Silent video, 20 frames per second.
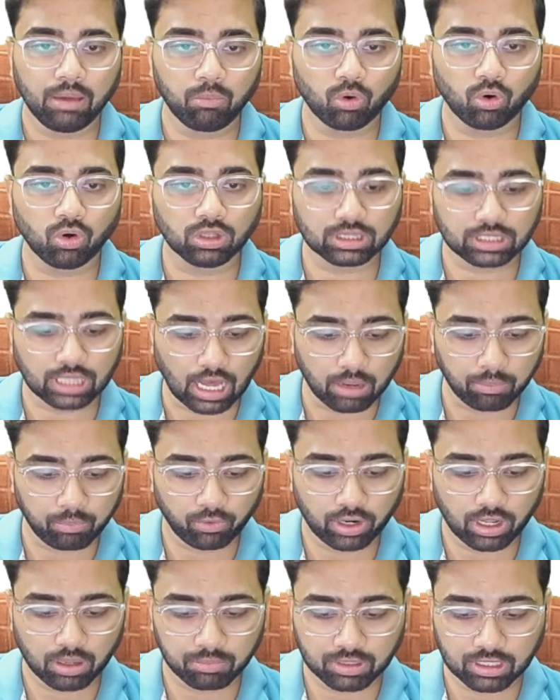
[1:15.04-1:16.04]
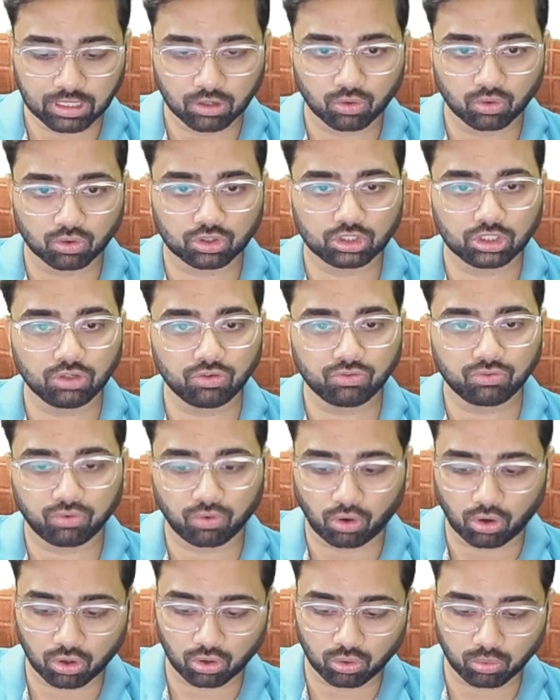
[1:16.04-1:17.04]
এবং তারপরে আমি কি করছি
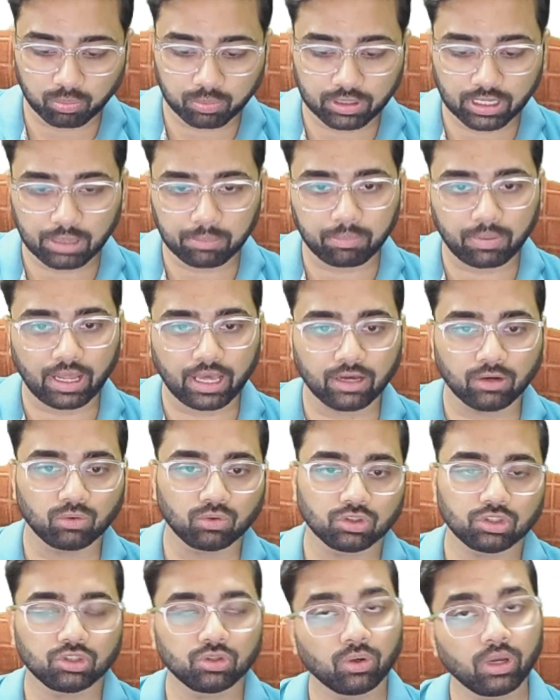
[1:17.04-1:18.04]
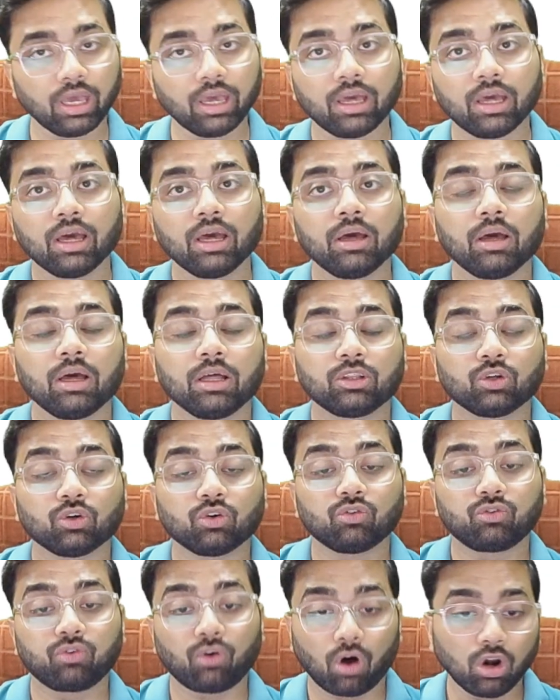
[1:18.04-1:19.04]
ফর লুপটা অ্যাপ্লাই করছি ওকে তো
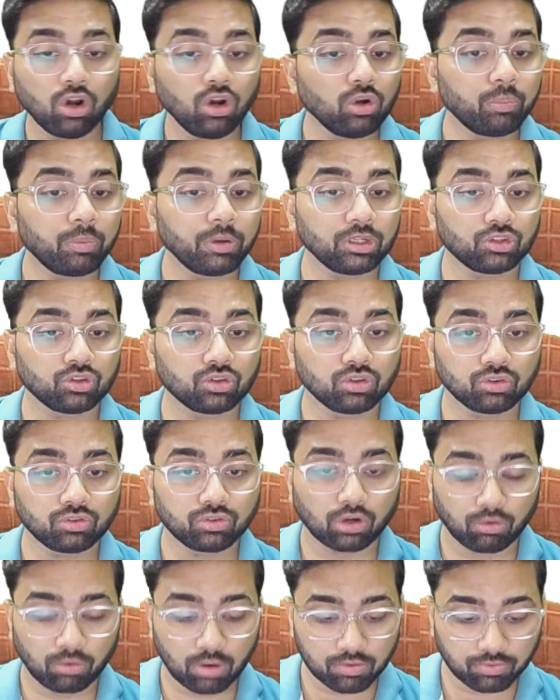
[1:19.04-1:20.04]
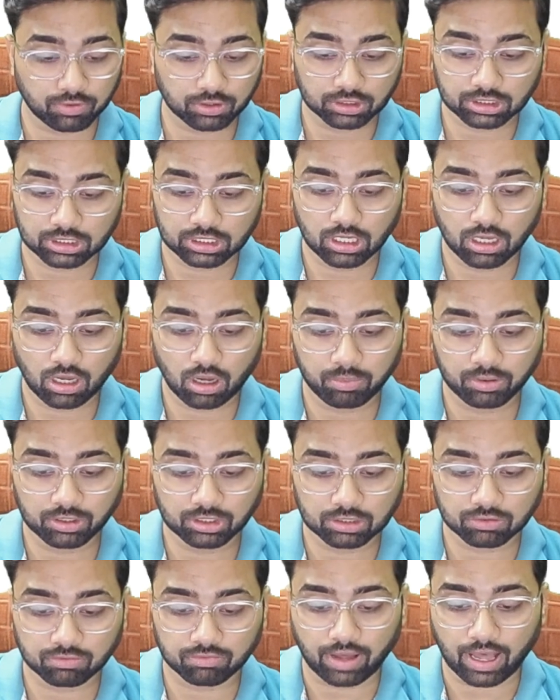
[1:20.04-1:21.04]
ফর লুপের জন্য সবার ফার্স্ট কি হবে
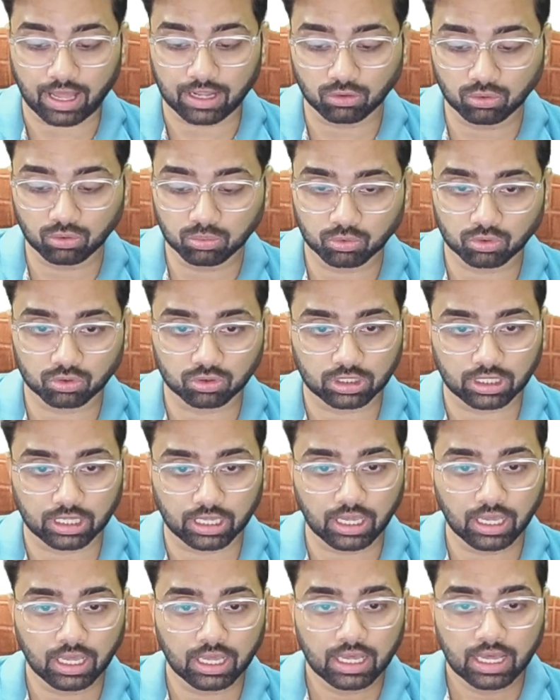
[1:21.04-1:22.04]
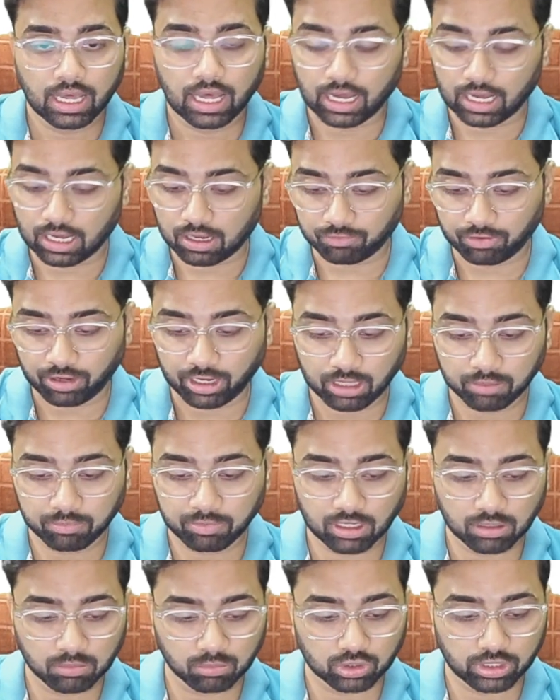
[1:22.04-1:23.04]
যে ভ্যালুর মধ্যে
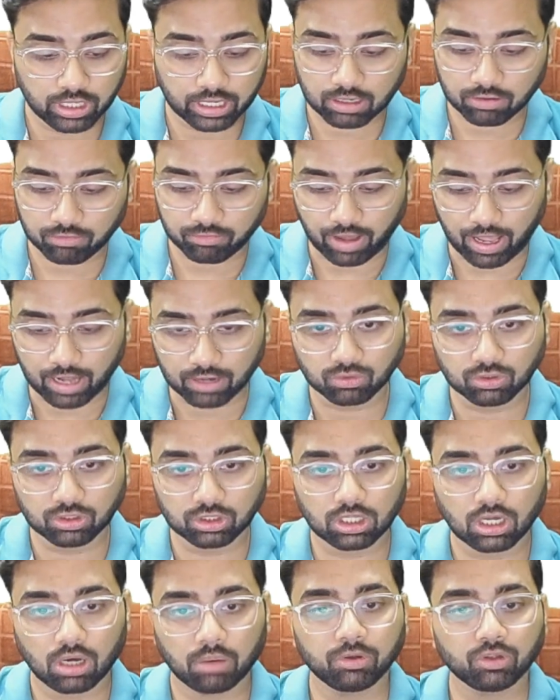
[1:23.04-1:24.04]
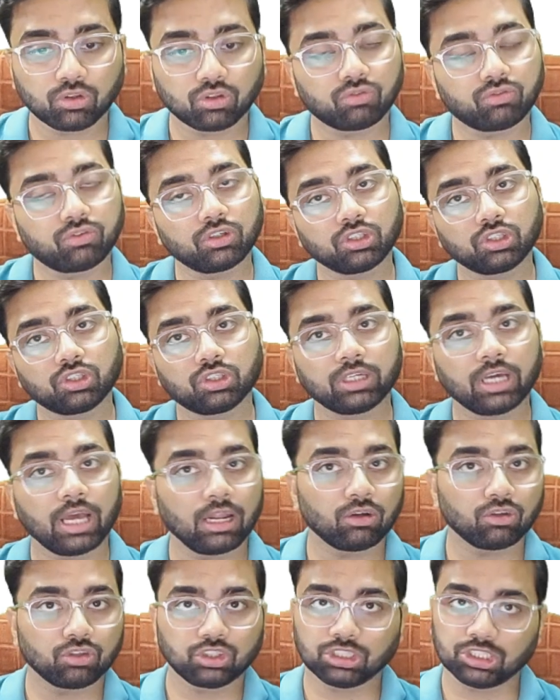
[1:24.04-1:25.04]
ভেরিয়েবলের মধ্যে একটা ভ্যালু নিতে হবে তো ফার্স্ট
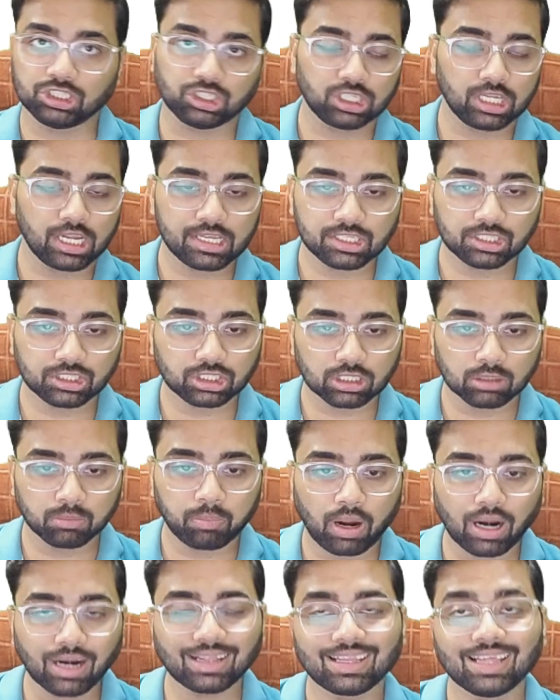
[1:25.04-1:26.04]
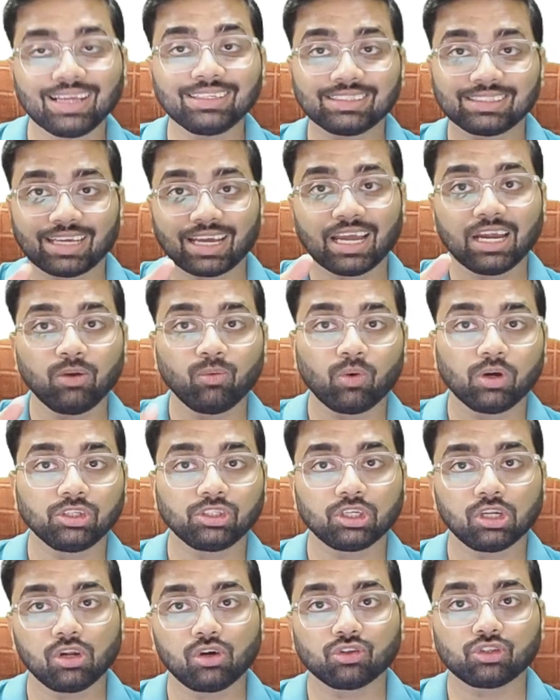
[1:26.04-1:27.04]
গেল হচ্ছে ইনিশিয়ালাইজেশন পার্ট দেন সেকেন্ড ওয়ান
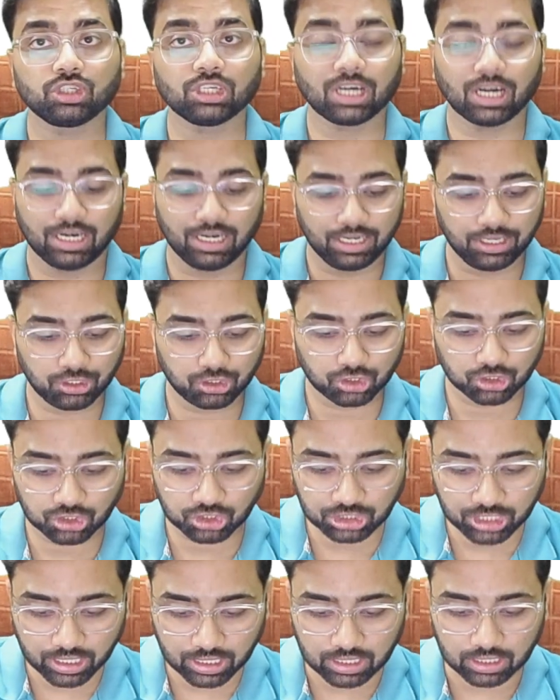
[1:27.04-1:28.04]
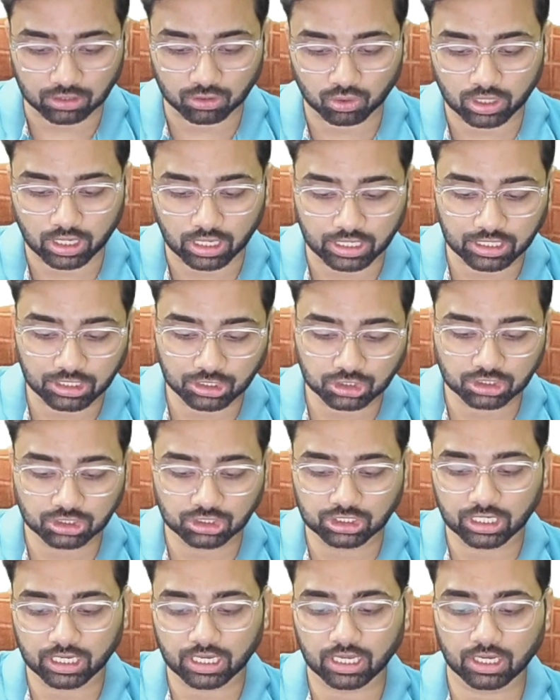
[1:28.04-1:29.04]
ছিল হচ্ছে কন্ডিশন চেকিং তো কন্ডিশন
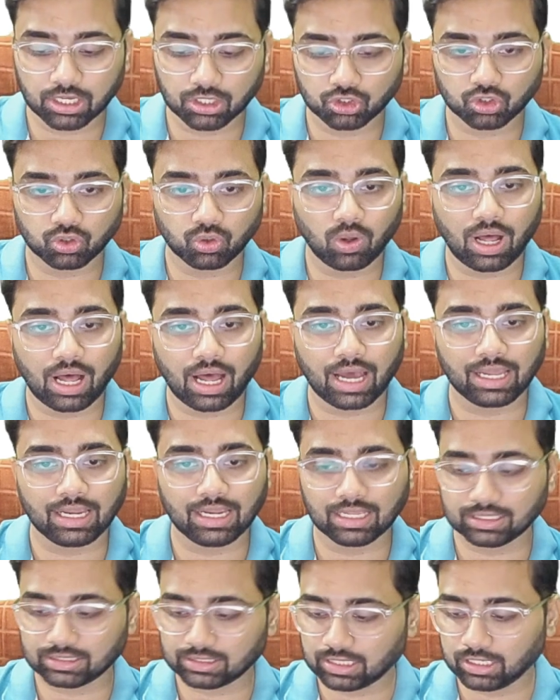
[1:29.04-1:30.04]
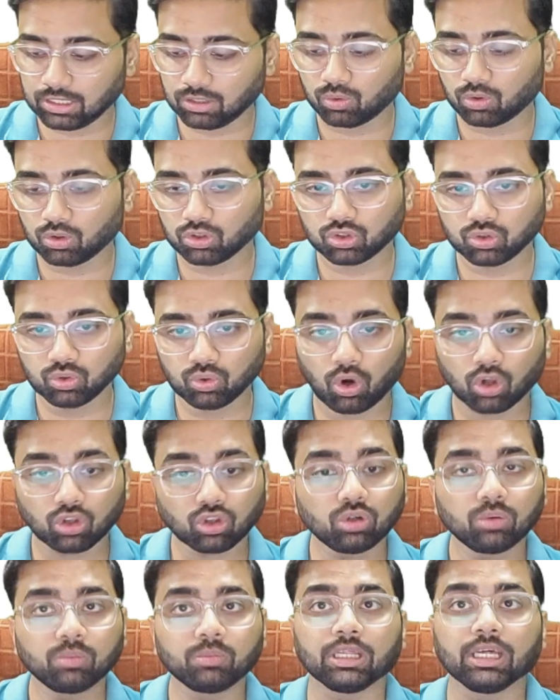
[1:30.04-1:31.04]
চেকিং এর জন্য আই লেস দ্যান ইকুয়ালস টু
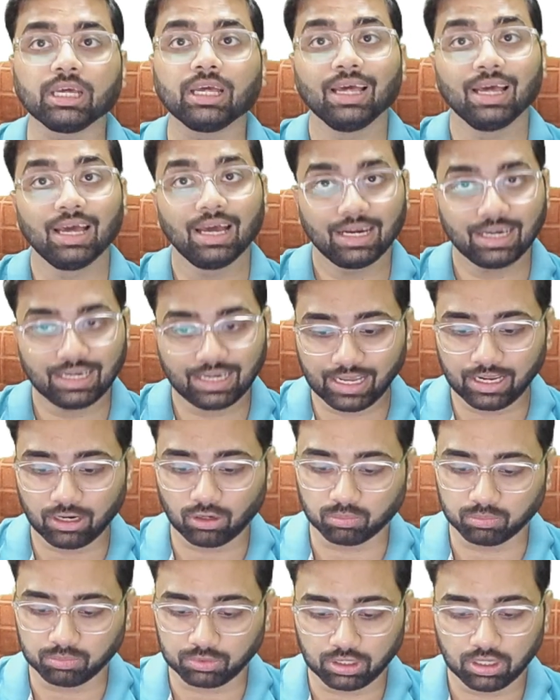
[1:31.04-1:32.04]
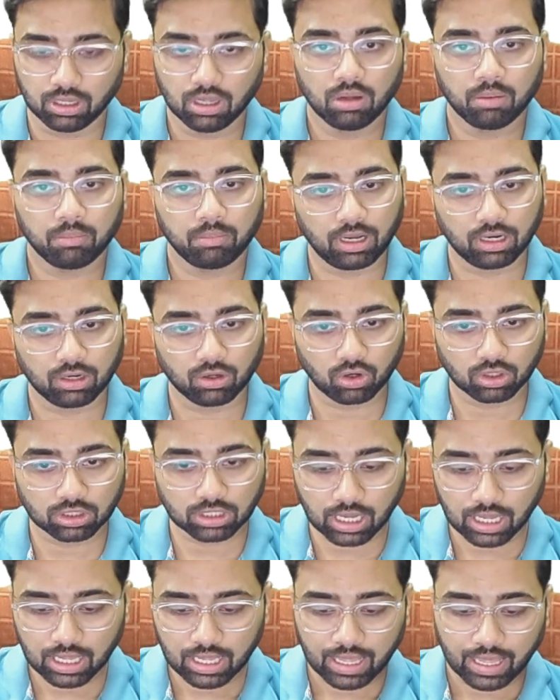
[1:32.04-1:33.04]
কত অবধি টেন অবধি ভালো
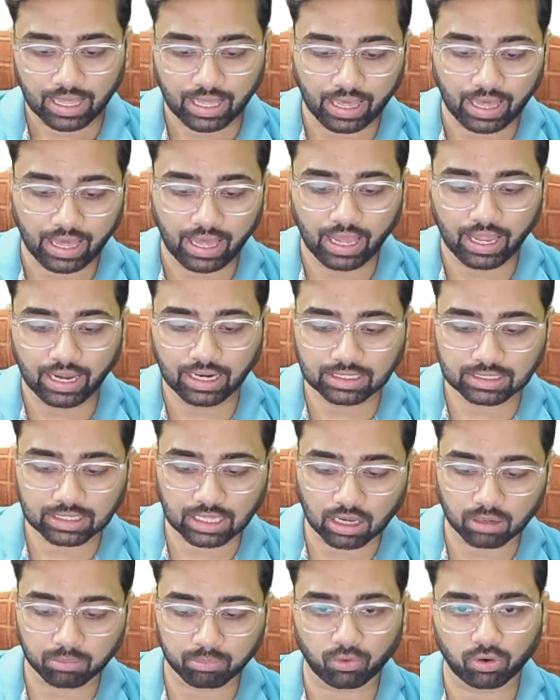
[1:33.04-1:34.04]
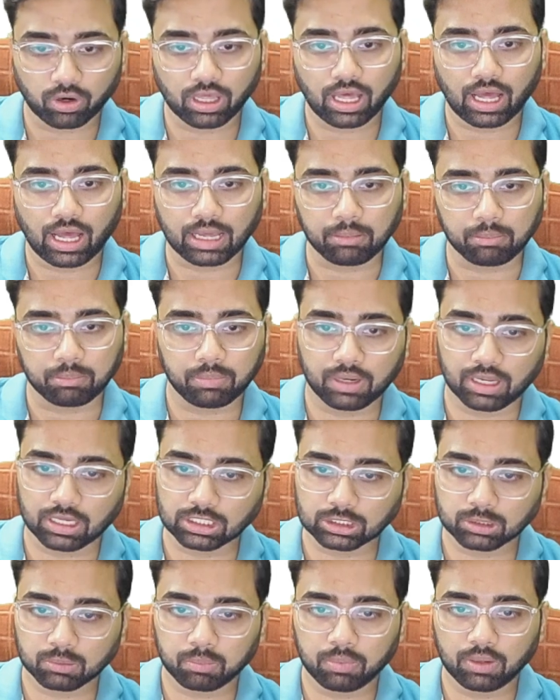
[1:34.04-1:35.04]
কথা অ্যান্ড তারপরে আই
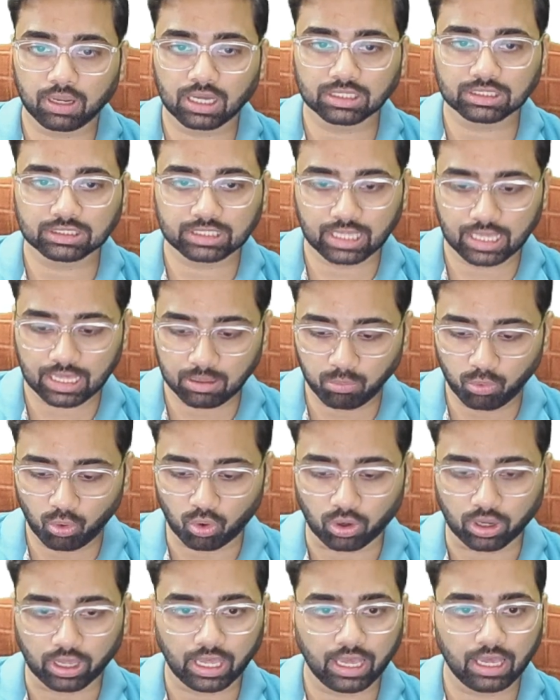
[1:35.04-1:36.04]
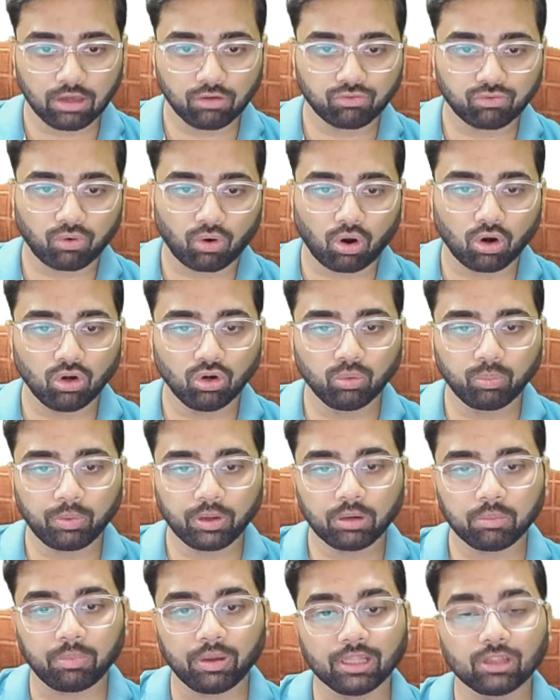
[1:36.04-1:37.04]
প্লাস প্লাস এবং এই ফল
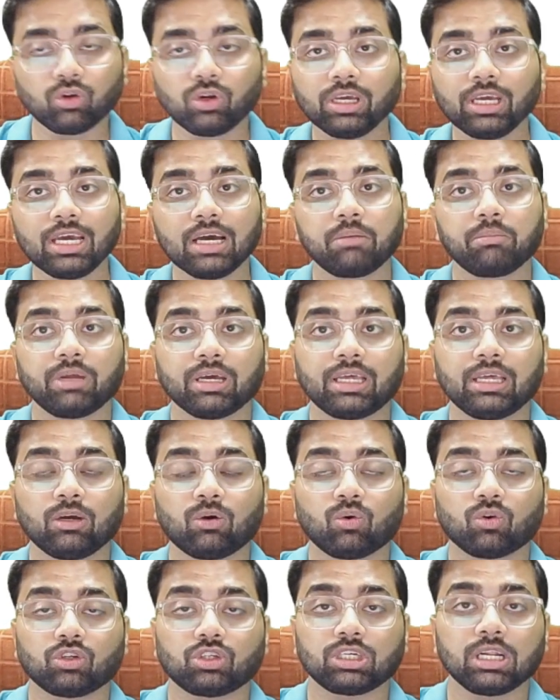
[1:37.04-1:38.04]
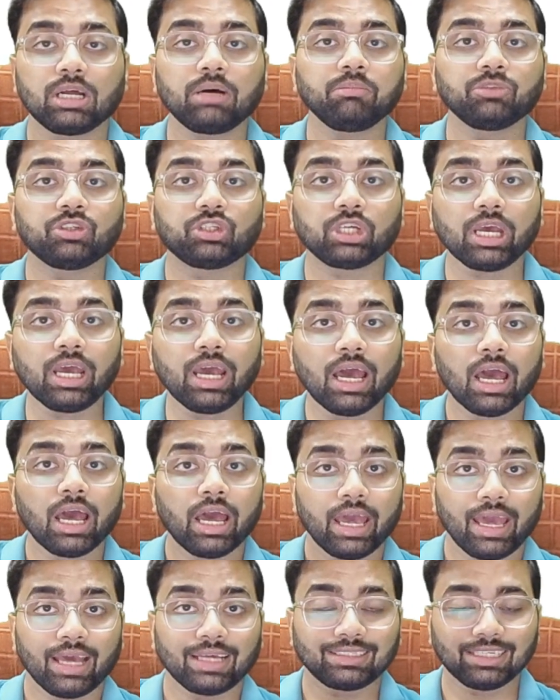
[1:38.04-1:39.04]
লুপের ভিতরে গিয়ে আমরা কি করছিলাম যে
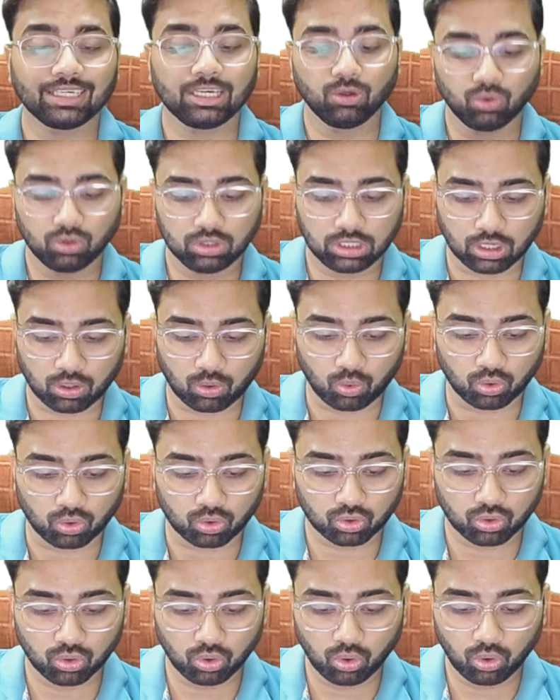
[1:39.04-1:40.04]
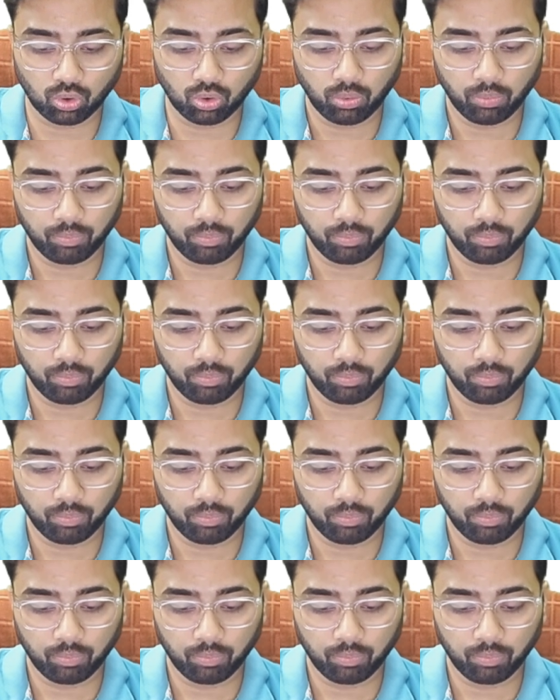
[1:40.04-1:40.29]
এক্সিকিউট দ্য কোড তো